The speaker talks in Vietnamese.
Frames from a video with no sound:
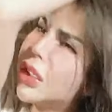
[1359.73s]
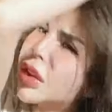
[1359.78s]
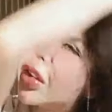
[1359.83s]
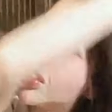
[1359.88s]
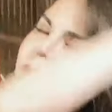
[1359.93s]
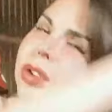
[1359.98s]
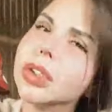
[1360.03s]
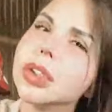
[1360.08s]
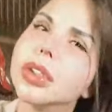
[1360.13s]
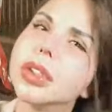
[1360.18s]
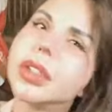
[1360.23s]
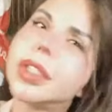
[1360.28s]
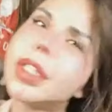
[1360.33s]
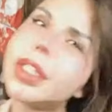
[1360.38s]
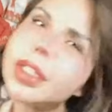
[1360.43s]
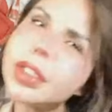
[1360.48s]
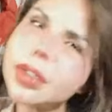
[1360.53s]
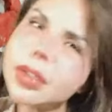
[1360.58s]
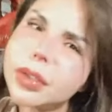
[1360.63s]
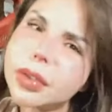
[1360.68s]
con người
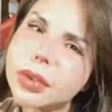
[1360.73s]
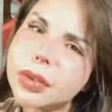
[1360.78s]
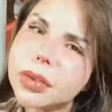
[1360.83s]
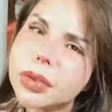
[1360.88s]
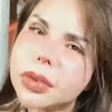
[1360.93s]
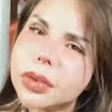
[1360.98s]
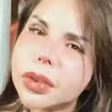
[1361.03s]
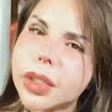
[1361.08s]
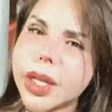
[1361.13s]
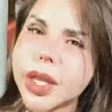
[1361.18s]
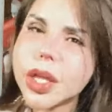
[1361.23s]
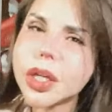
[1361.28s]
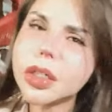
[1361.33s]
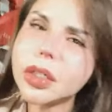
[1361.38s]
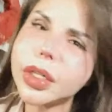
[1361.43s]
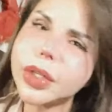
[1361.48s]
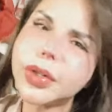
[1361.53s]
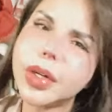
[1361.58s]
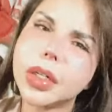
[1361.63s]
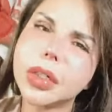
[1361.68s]
ấy cái
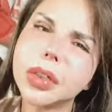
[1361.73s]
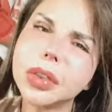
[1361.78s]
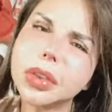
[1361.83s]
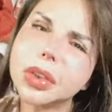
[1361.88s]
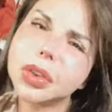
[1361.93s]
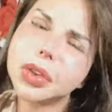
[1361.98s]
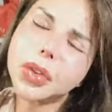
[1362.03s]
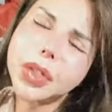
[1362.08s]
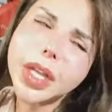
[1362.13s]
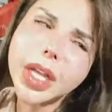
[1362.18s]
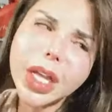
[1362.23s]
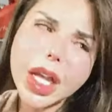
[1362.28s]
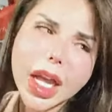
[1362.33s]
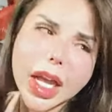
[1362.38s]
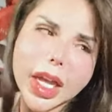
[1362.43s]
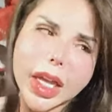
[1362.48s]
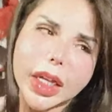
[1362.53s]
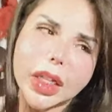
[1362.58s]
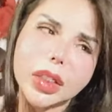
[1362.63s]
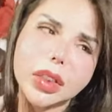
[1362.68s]
sức chịu đựng của người có giới
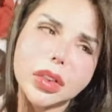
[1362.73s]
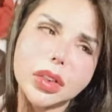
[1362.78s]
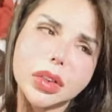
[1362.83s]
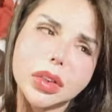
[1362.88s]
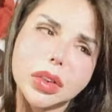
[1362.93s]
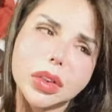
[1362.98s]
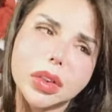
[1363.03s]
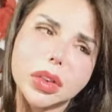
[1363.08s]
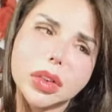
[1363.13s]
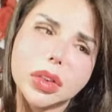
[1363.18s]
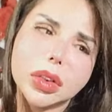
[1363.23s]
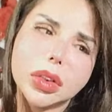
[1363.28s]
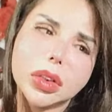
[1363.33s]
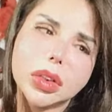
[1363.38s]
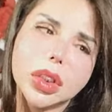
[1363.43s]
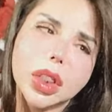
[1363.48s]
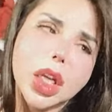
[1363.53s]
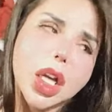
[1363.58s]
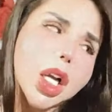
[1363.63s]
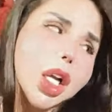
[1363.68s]
hạn
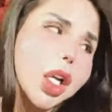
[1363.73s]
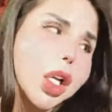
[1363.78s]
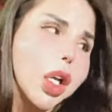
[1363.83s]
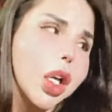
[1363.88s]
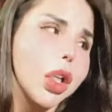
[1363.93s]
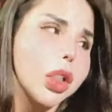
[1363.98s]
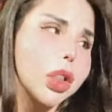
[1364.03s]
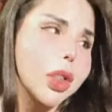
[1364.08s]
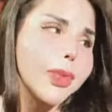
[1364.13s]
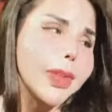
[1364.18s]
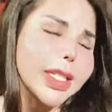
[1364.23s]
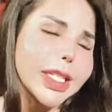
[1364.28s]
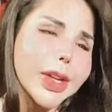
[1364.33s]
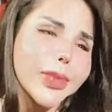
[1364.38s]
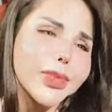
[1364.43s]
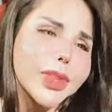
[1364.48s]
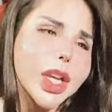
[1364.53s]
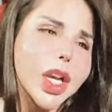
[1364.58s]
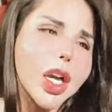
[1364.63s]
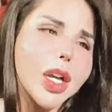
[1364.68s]
hơn nữa mình
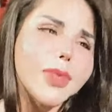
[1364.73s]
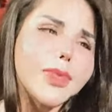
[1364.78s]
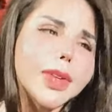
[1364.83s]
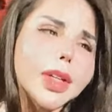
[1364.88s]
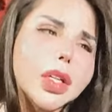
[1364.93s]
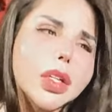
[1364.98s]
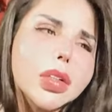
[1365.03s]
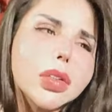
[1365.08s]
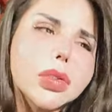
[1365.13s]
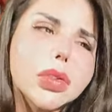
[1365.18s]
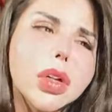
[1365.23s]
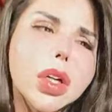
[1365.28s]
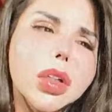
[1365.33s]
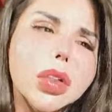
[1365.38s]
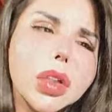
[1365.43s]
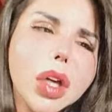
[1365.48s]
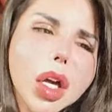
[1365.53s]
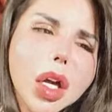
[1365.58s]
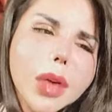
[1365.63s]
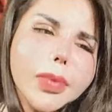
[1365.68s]
trong giới mình đừng
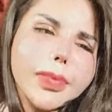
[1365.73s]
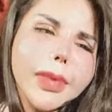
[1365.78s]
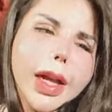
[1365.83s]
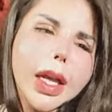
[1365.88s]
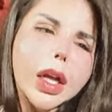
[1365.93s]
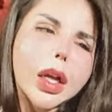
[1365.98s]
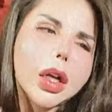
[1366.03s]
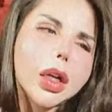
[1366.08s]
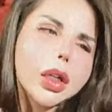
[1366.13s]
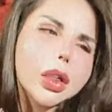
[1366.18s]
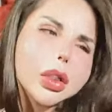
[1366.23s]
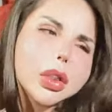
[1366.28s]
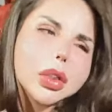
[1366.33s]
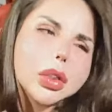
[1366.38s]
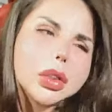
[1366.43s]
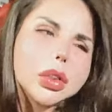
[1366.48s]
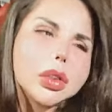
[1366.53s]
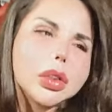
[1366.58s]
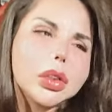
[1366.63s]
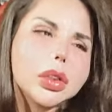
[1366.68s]
có mà
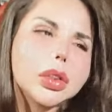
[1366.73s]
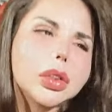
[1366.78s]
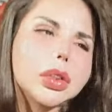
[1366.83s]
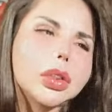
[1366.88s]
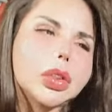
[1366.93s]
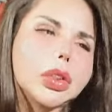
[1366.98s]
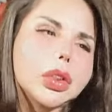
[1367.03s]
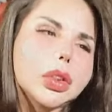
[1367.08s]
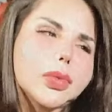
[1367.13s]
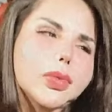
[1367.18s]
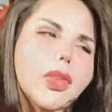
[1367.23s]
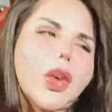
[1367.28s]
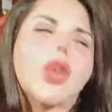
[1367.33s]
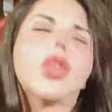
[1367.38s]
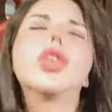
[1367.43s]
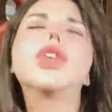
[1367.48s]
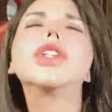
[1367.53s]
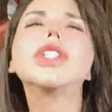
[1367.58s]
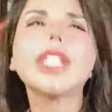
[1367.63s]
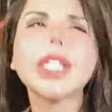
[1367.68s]

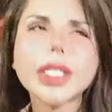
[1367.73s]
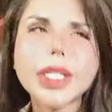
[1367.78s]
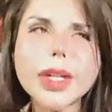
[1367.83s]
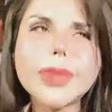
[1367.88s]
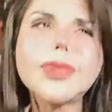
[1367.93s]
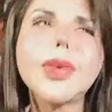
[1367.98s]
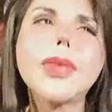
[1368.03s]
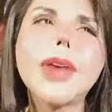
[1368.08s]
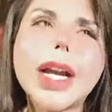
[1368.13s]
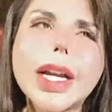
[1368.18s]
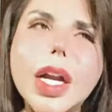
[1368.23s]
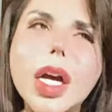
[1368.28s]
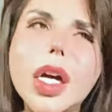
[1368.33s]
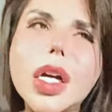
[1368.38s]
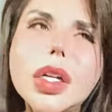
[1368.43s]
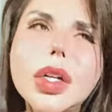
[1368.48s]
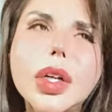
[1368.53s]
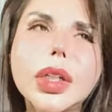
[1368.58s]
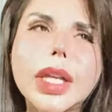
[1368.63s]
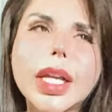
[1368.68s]
vội chỉ trích một ai
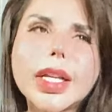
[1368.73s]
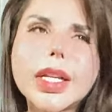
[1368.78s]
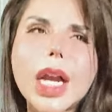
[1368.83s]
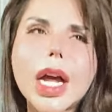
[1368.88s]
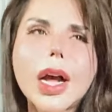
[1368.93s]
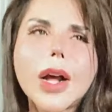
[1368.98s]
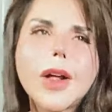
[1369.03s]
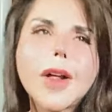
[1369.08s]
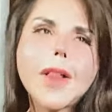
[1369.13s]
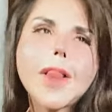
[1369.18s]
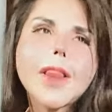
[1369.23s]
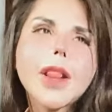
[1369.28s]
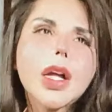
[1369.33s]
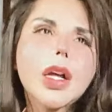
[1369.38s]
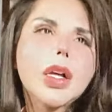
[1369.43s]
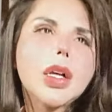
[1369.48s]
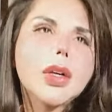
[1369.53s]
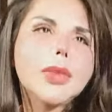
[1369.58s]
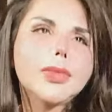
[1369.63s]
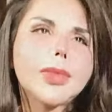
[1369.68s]
đó đôi khi là
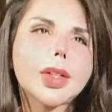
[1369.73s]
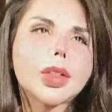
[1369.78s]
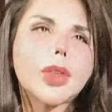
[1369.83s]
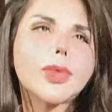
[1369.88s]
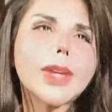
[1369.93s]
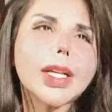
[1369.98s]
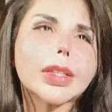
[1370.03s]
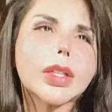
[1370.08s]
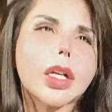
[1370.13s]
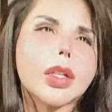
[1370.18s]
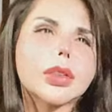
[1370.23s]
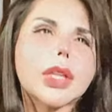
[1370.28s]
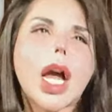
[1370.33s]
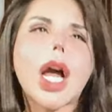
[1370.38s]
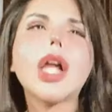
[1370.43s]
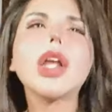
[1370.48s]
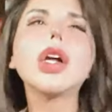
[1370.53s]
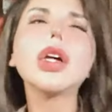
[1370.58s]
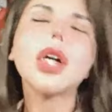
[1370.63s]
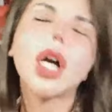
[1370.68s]
mình cũng đã từng
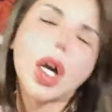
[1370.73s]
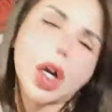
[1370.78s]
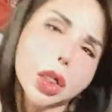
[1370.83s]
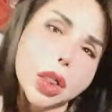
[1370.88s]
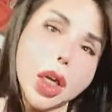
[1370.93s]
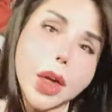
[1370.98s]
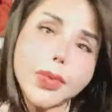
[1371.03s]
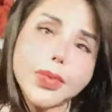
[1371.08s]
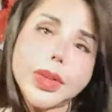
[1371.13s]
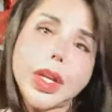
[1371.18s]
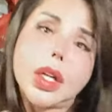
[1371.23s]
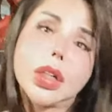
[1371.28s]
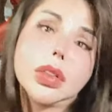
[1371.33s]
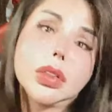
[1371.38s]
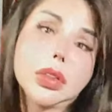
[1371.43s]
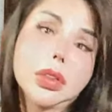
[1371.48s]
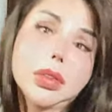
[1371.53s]
tệ hơn họ nó không chừng